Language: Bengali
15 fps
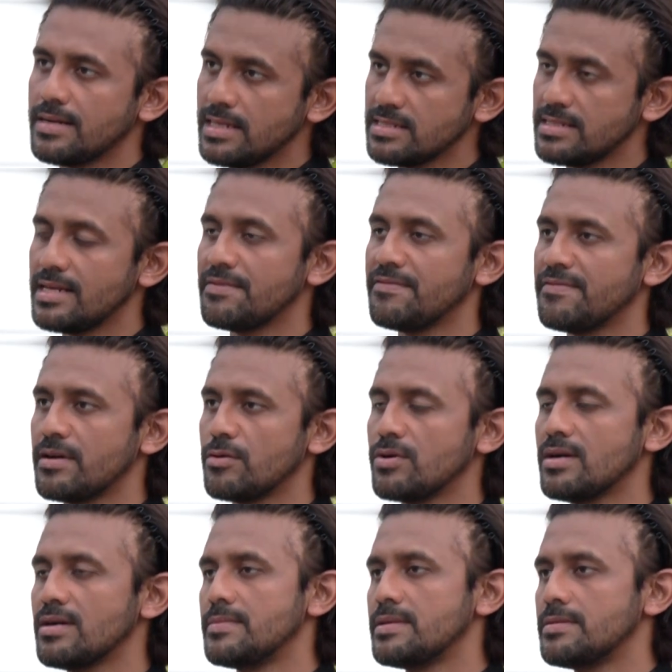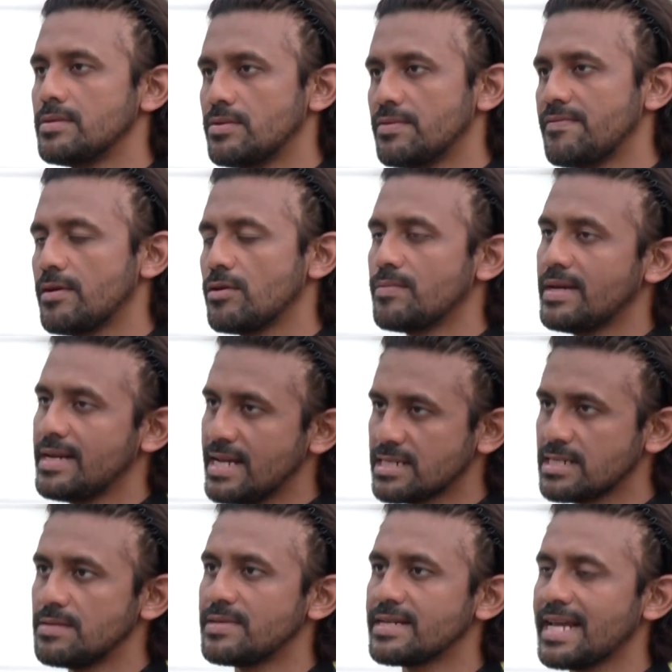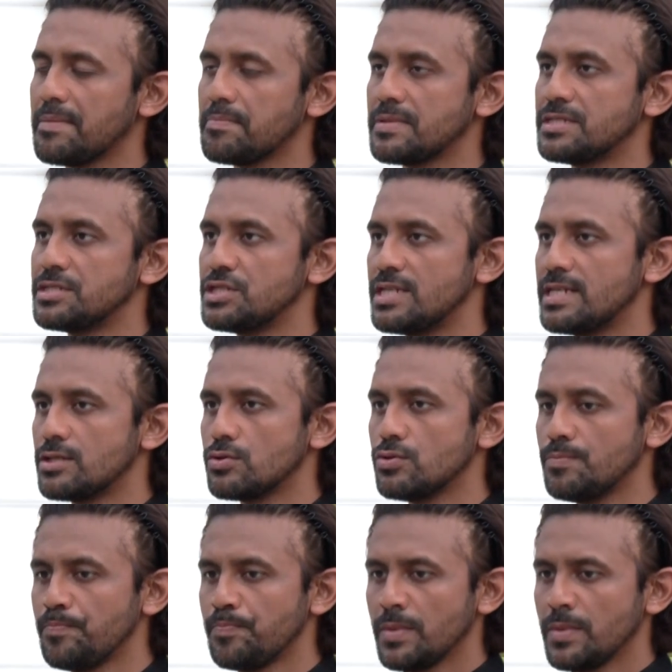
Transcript: কাজিন ফারুক আহমেদ ফারুক ভাই ন্যাশনাল টিমের ক্যাপ্টেন ছিলেন তো